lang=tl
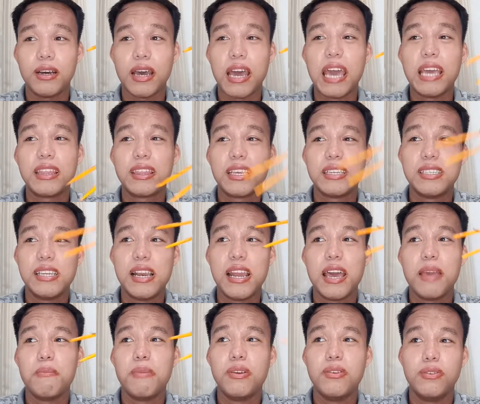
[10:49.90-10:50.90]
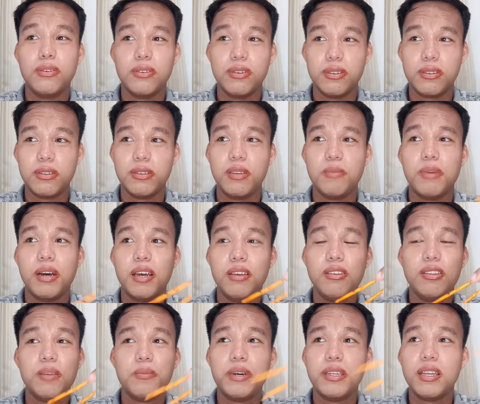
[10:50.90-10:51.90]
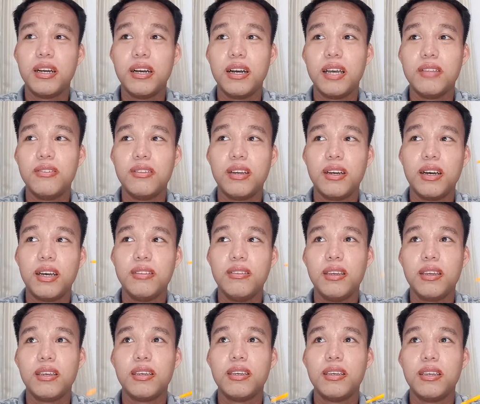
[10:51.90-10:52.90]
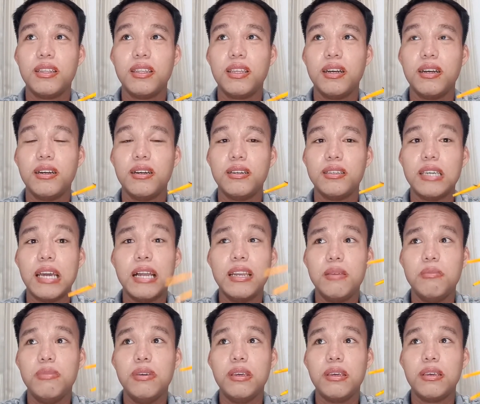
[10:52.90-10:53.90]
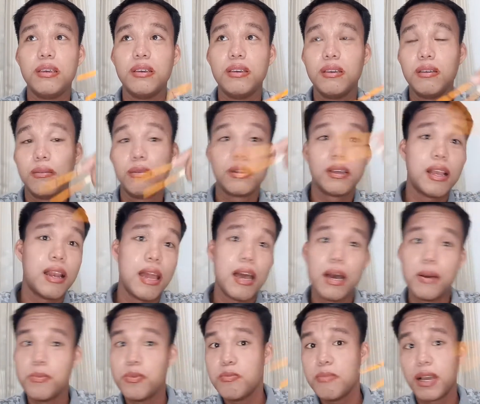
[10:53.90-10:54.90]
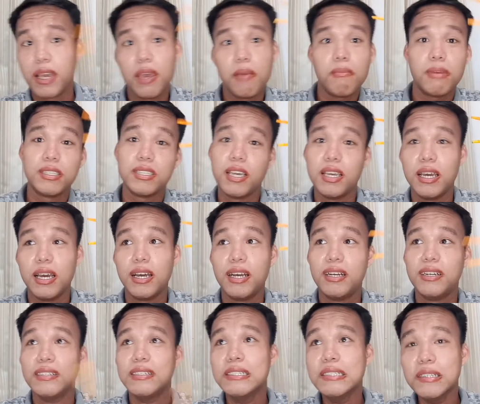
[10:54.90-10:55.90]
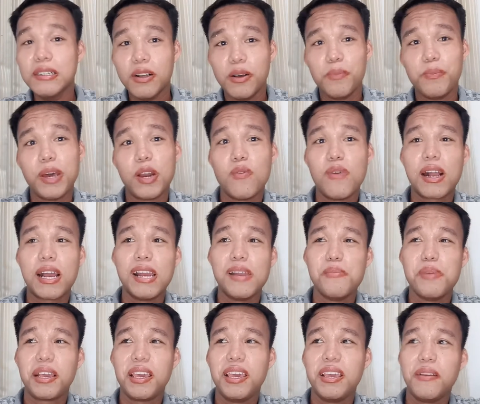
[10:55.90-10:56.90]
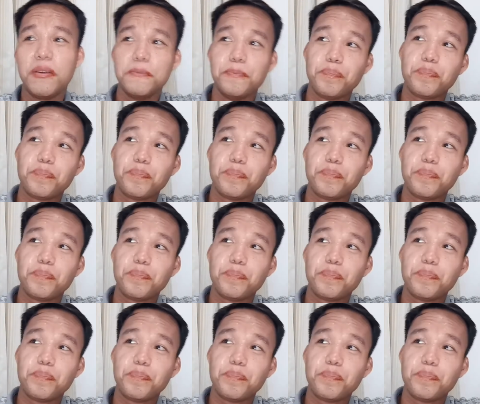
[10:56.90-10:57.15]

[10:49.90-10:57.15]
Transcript: kahit na sila ay malungkot. Di ba? Yun naman ang ano ng, ano, ng Jollibee. Kailangan mo maging masaya. Pero wag ka lang maging